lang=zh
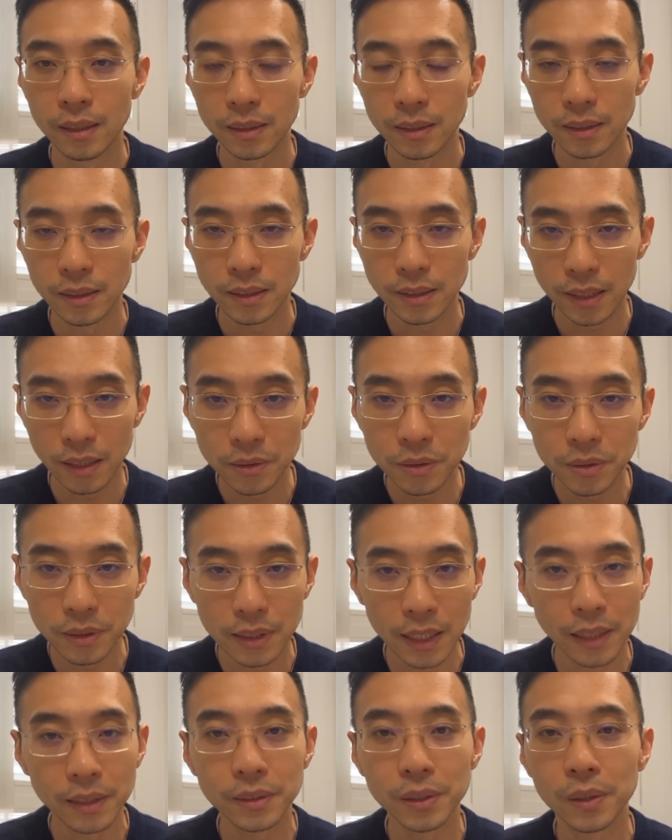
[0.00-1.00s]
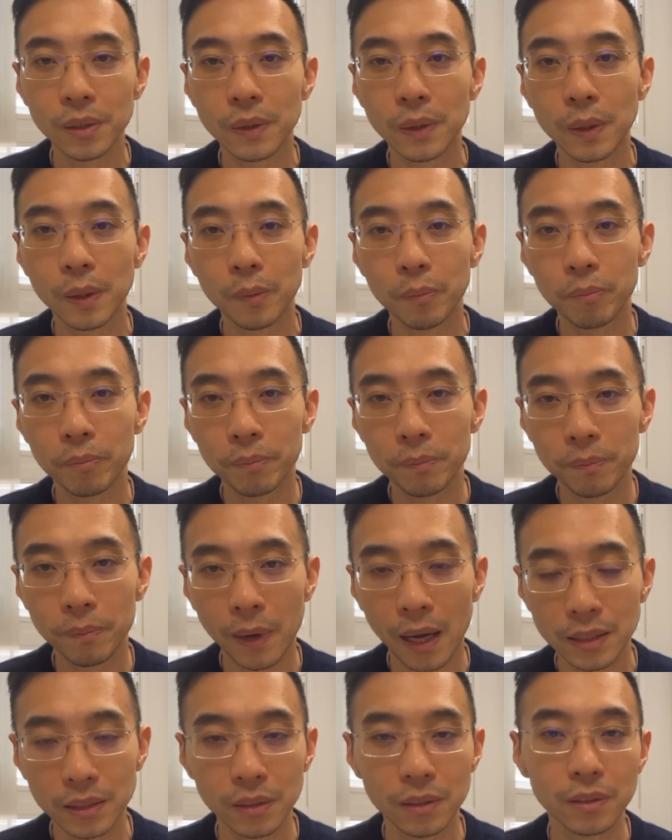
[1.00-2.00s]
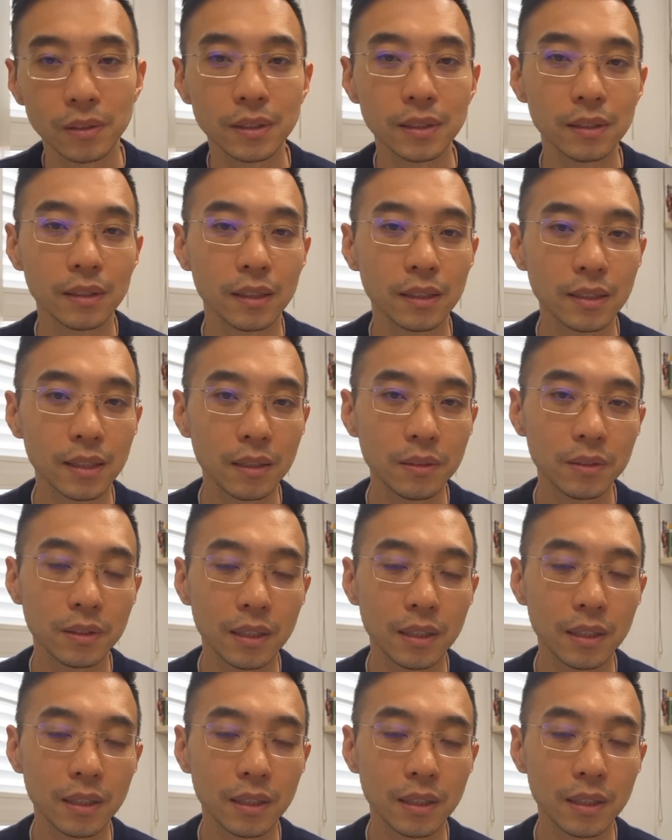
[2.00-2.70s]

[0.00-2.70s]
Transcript: 先去研究。八九六四，先去